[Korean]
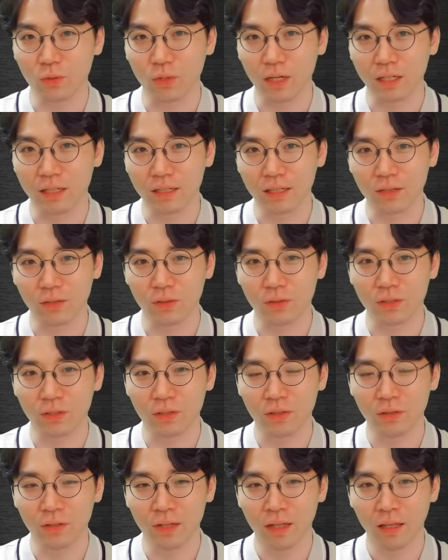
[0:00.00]

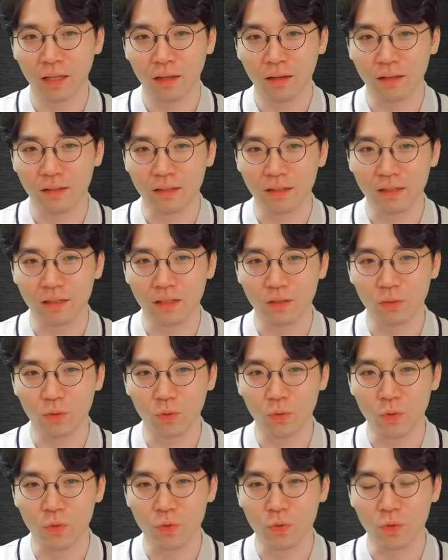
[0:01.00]
가능하거든요 게다가 이게
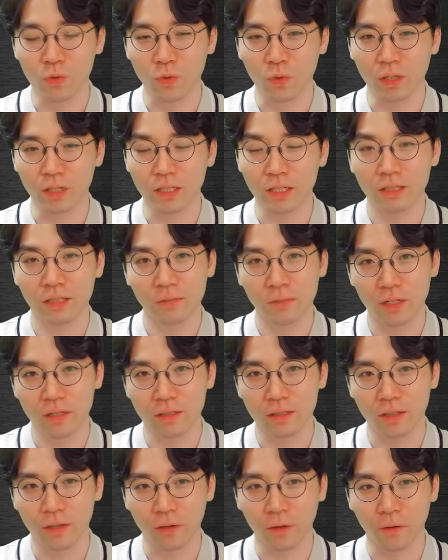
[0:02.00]
또 공교롭게
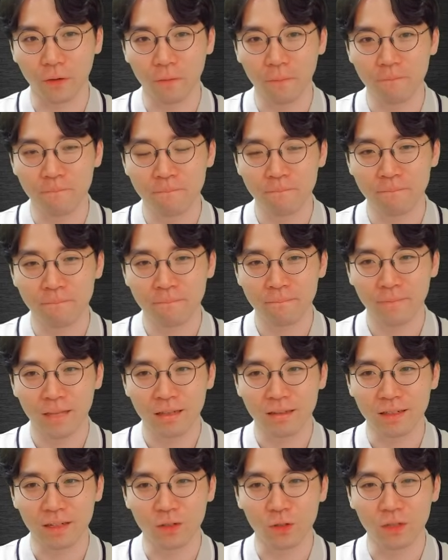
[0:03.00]
체크메이트예요
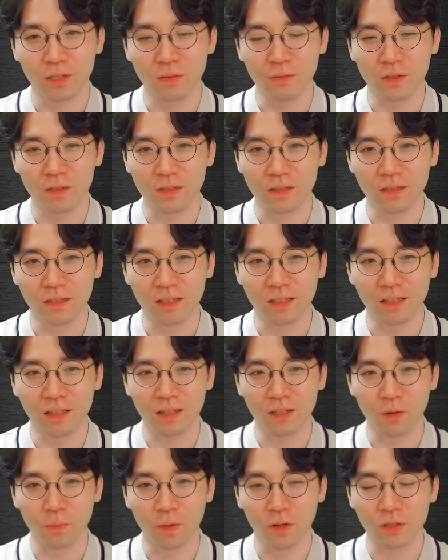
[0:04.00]
자 그렇다면 이제 흑이
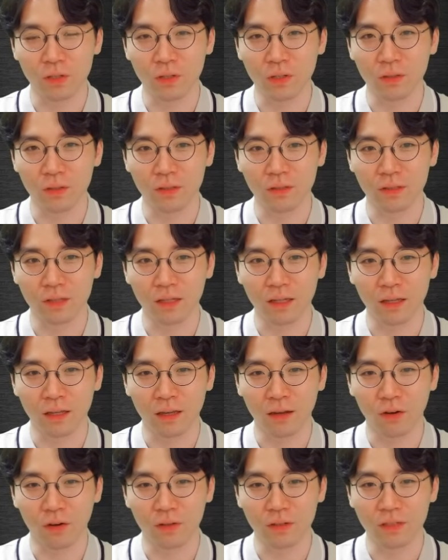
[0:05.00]
이걸 버텨야 되는데
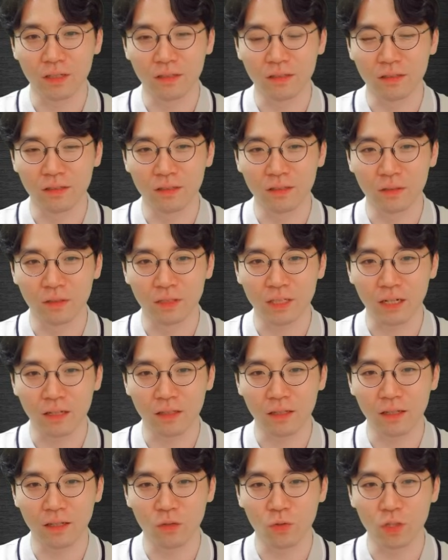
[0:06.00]
어, 일단은
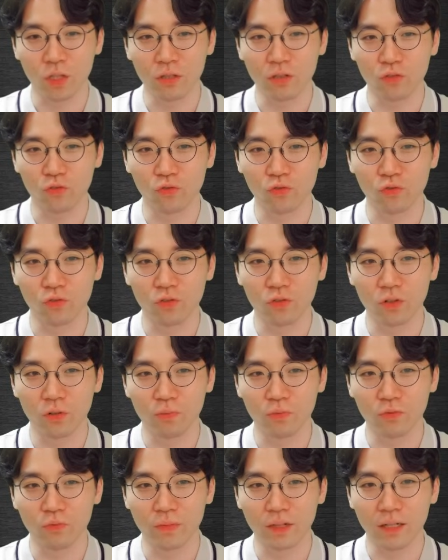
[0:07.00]
상대에게 퀸을 주는
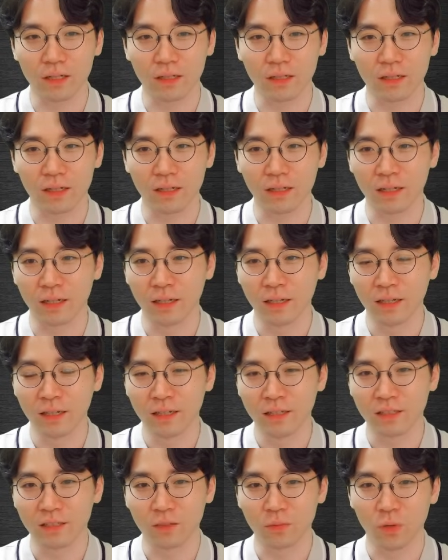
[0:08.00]
것뿐만 아니라
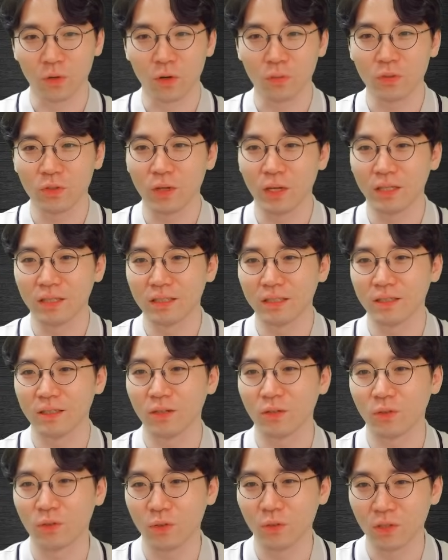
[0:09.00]
지금 뭐 컴퓨터
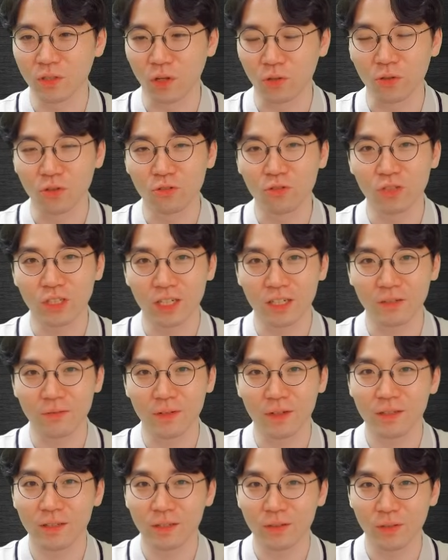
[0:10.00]
엔진상으로는 8수
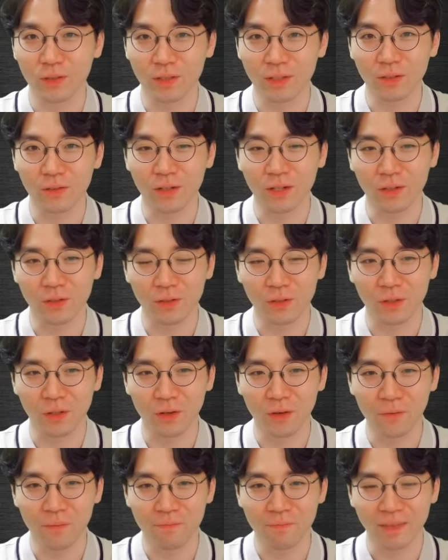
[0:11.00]
체크메이트가 된다고
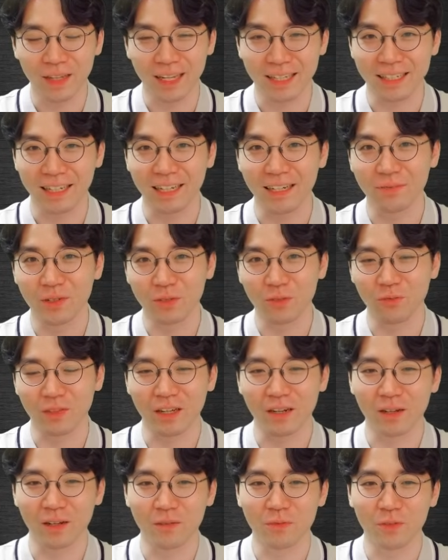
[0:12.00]
하거든요 그러니까 잠깐만 좀
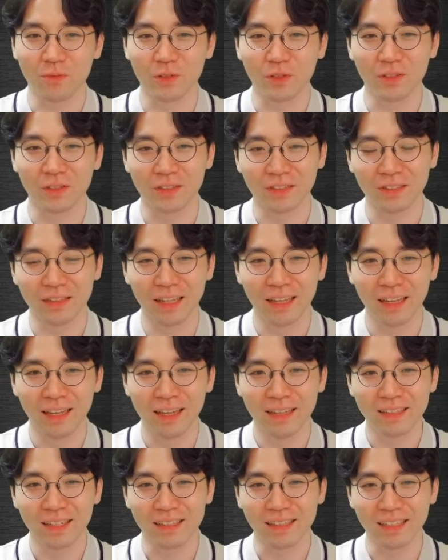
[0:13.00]
따라가 보면은
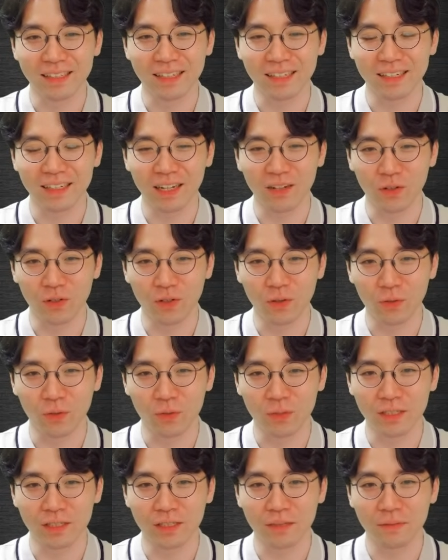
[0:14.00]
일단 체크가 걸렸고
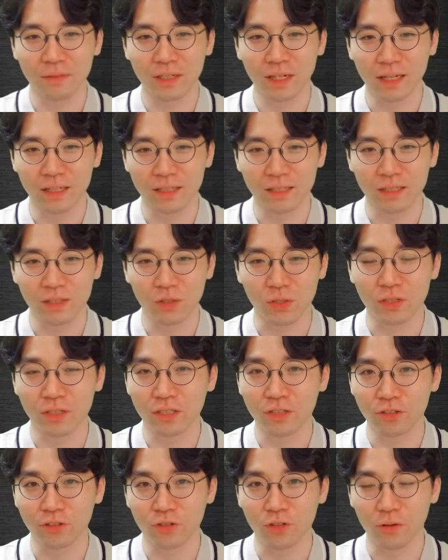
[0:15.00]
D7 칸은 여전히
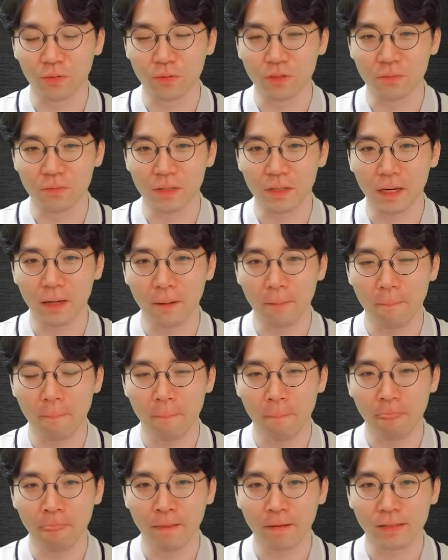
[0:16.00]
쓸 수가 없습니다.
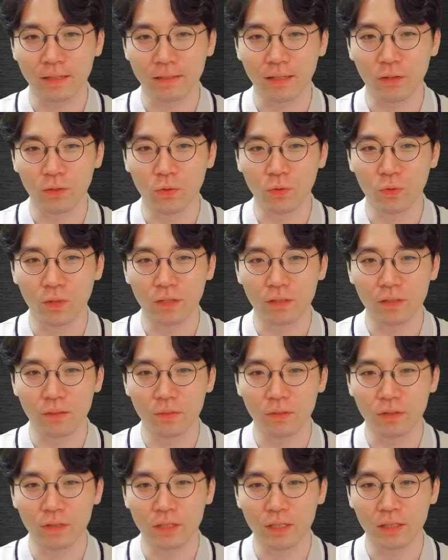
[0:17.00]
자, 내려오게
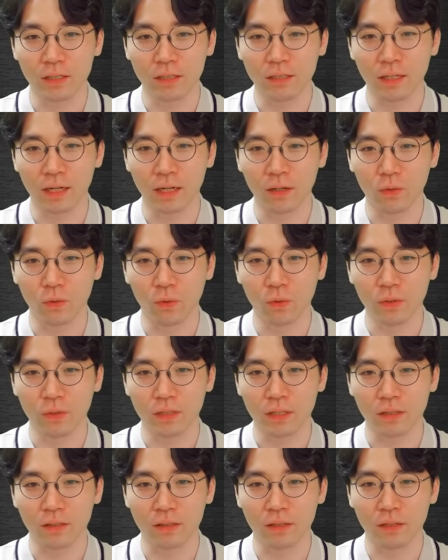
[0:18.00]
되면 체크하고
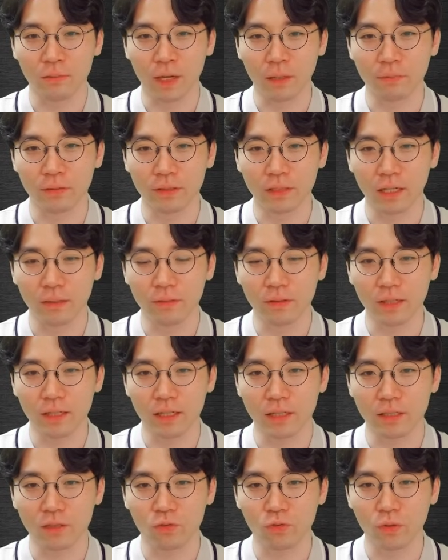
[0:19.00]
자, 그 다음에
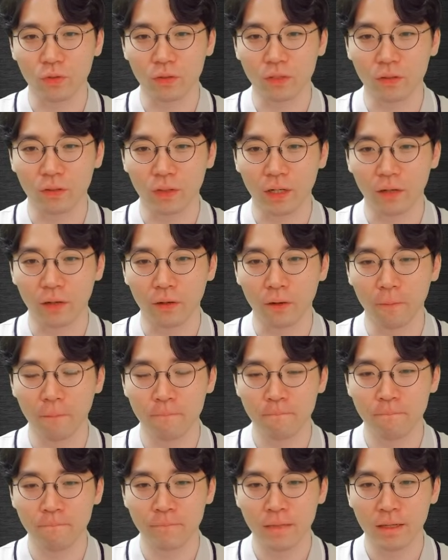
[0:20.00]
F7까지 뚫고 들어가요.
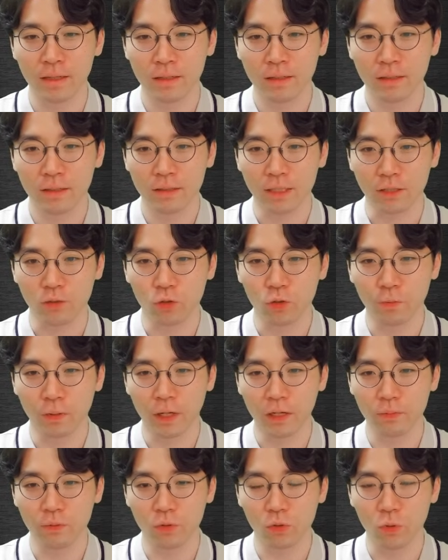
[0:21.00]
자,
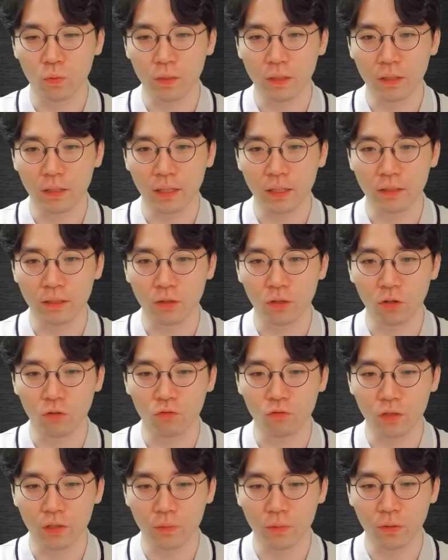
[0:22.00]
G5로 도망가는
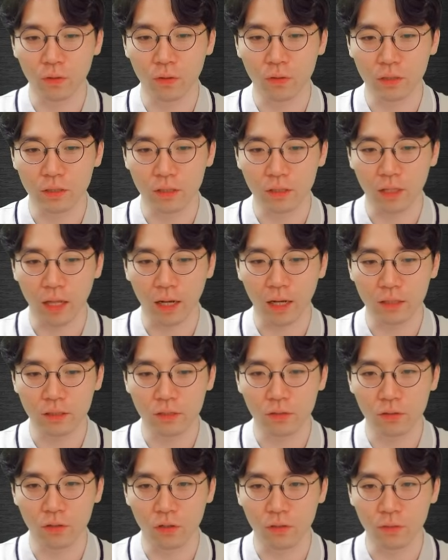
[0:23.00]
경우라면 이제
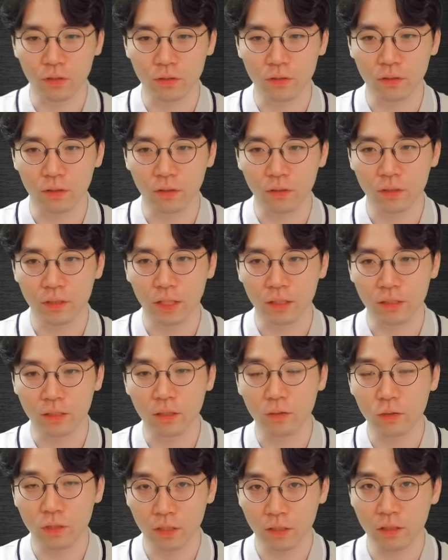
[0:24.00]
대각선 열면서 자,
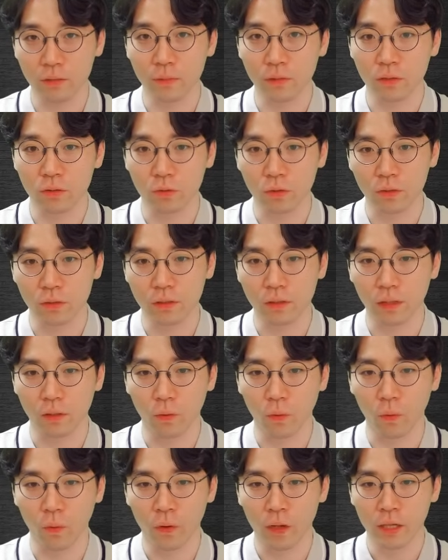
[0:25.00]
그대로 체크메이트로
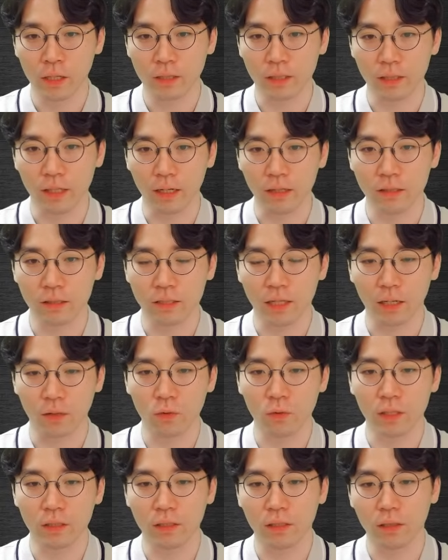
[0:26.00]
끝나고 자, 나이트를 잡고
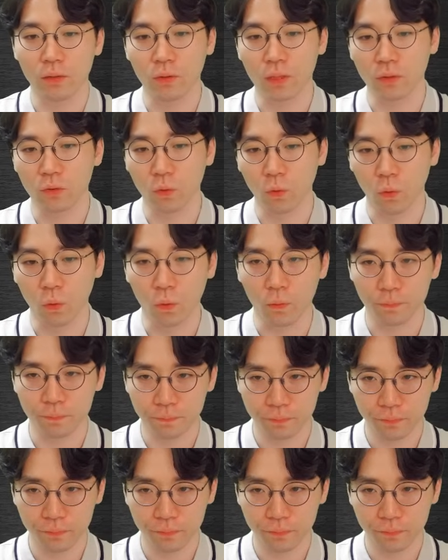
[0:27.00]
간다고 해도